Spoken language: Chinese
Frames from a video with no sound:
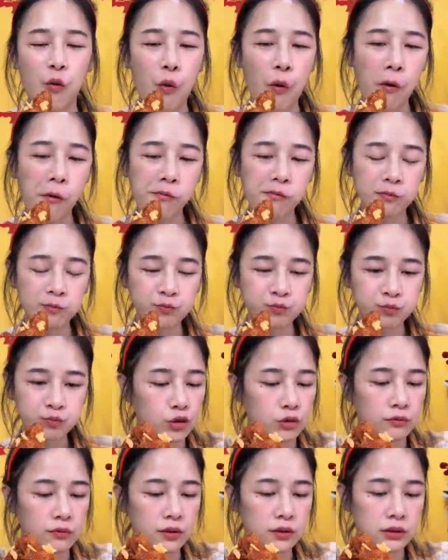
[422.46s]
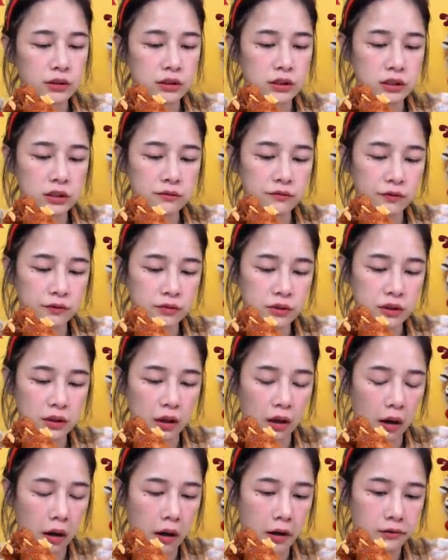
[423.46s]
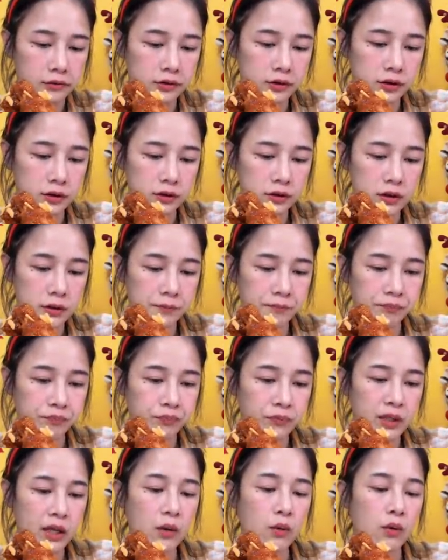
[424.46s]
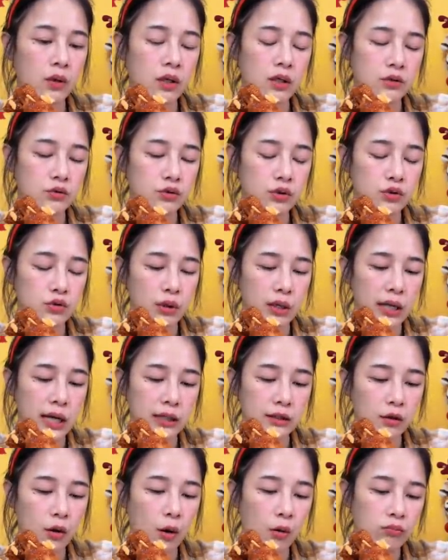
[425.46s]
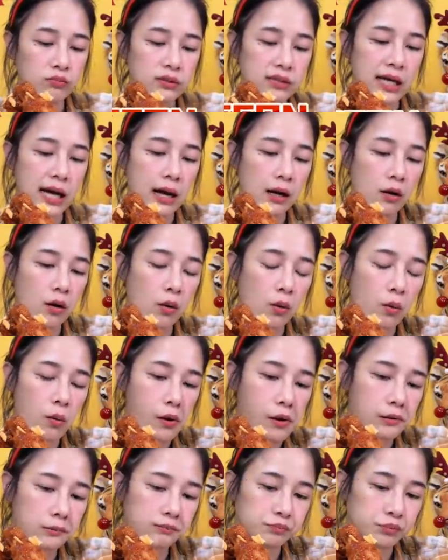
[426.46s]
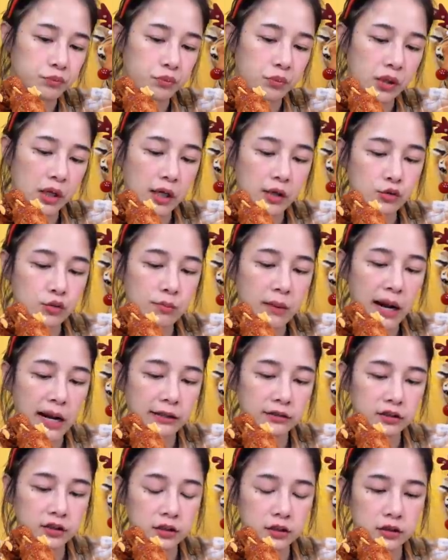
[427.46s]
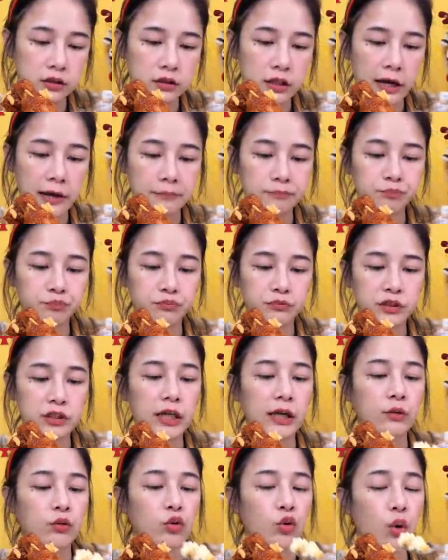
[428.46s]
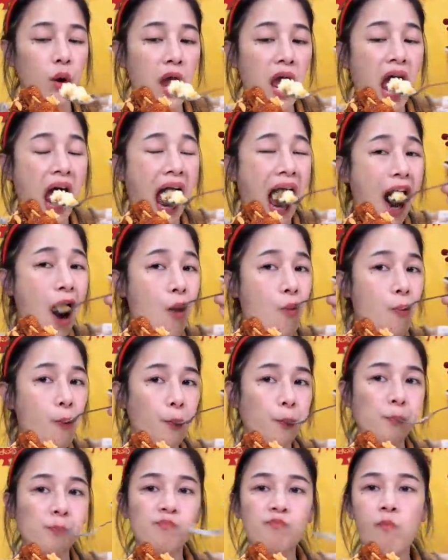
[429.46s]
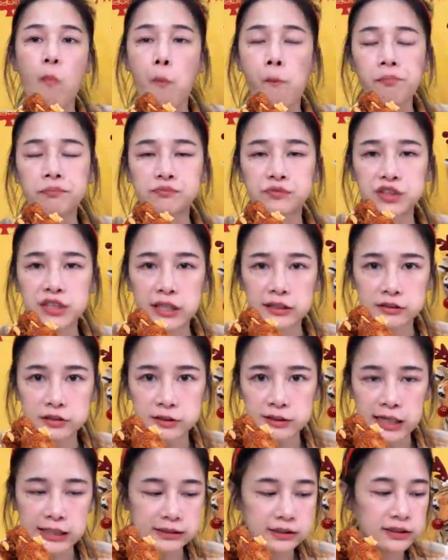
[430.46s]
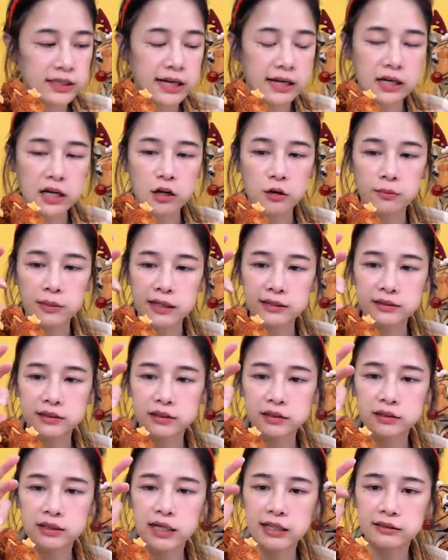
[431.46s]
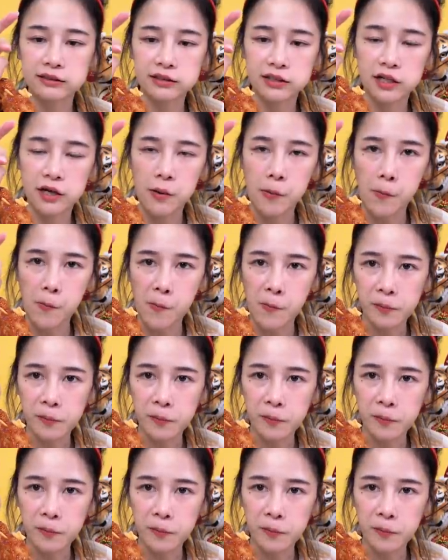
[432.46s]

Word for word: 果，曲凤的戚风真的很好吃，但我个人最喜欢它的红茶口味，你们可以去买来吃吃看。强推！既然是炸鸡蛋糕，我们来吃看这个